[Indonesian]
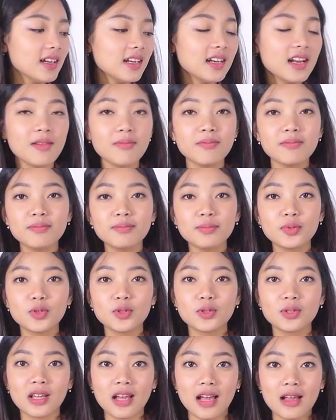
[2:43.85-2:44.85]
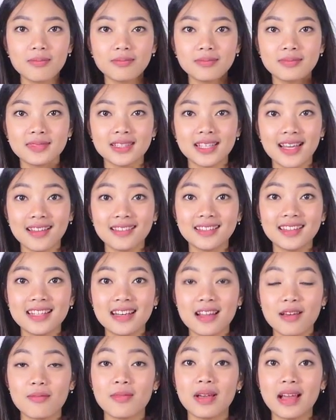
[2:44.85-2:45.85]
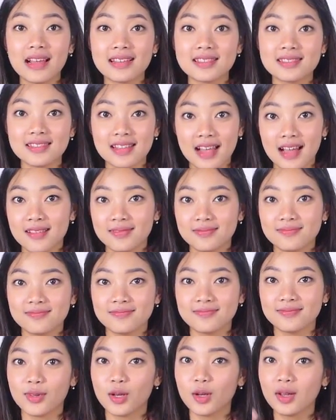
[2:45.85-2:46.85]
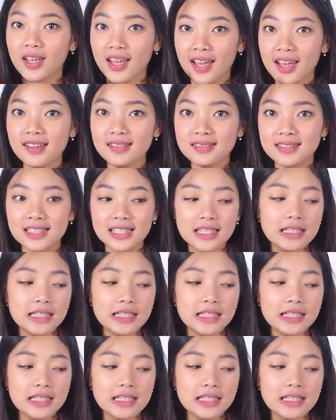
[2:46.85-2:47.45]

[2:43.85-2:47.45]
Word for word: 60 gram yang tidak berasa. Oke?